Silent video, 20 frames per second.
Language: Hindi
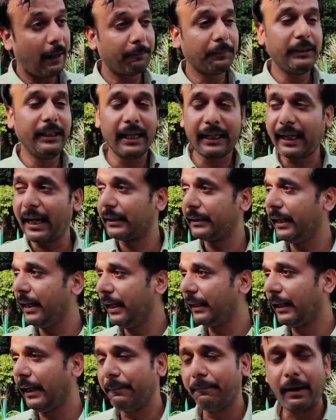आप ये कहते
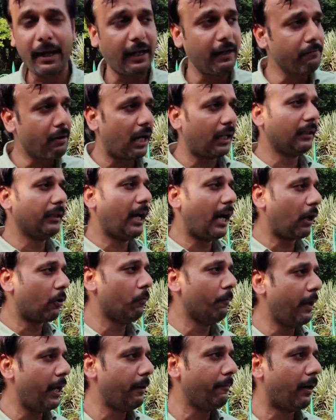हैं कि मैं ईमानदार
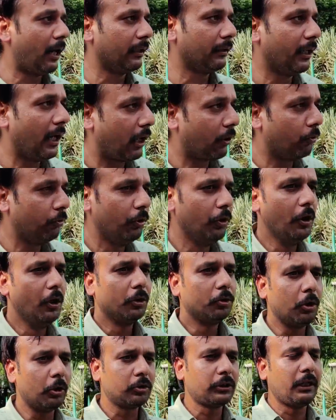हूँ मैं ईमानदार हूँ
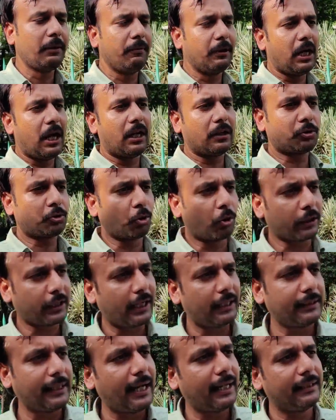तो ऐसे में हर चोर
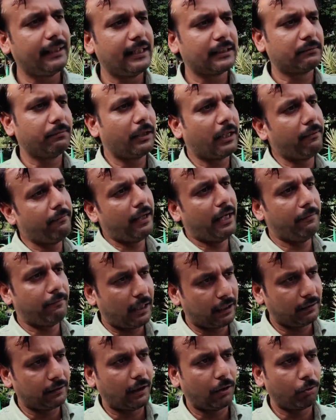कहता है देश में कि मैं
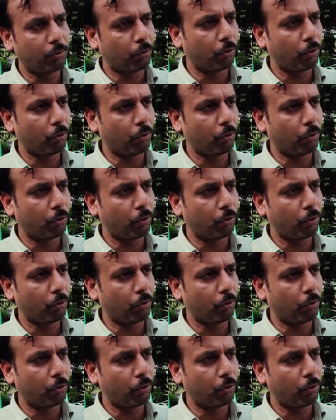ईमानदार